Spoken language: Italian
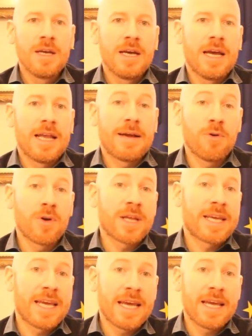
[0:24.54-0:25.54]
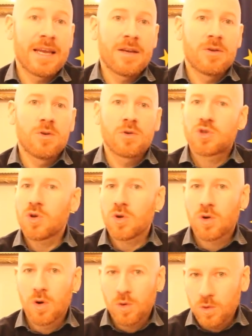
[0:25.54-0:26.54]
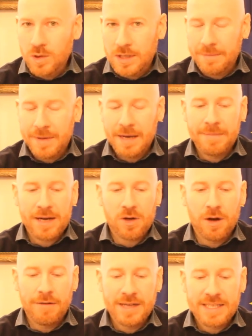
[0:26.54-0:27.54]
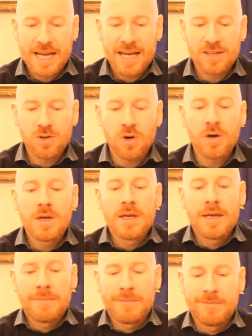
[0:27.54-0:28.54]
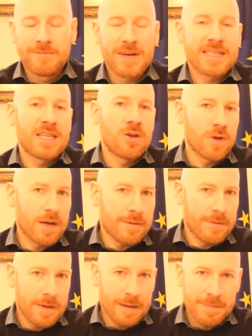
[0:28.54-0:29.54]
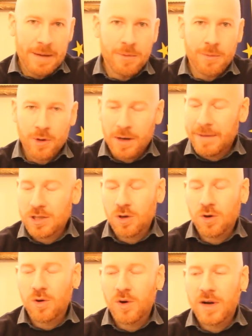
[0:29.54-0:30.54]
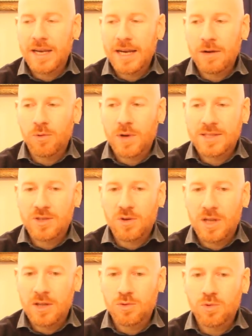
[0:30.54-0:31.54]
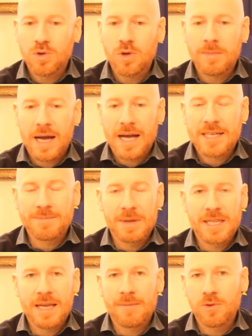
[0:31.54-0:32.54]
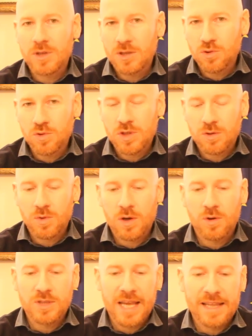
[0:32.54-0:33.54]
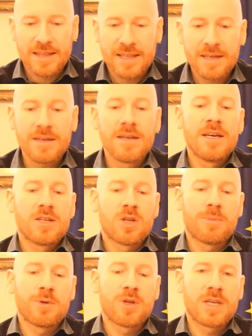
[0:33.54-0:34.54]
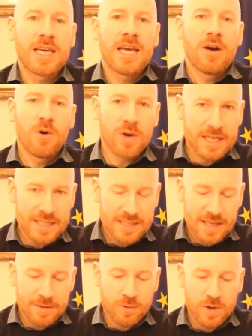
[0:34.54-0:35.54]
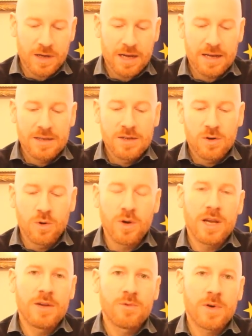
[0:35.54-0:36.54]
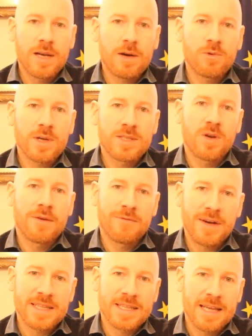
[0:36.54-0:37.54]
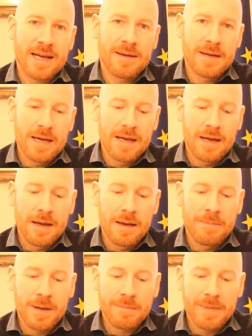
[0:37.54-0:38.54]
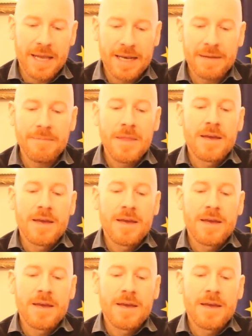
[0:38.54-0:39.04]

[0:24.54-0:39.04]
eh, lavori che non sono conclusi per il Parco Avisaido Infatti non abbiamo programmato ancora l'inaugurazione del tutto, ma aspettiamo di aggiungere due cosette, dopodiché organizzeremo un'inaugurazione un fatta eh, per bene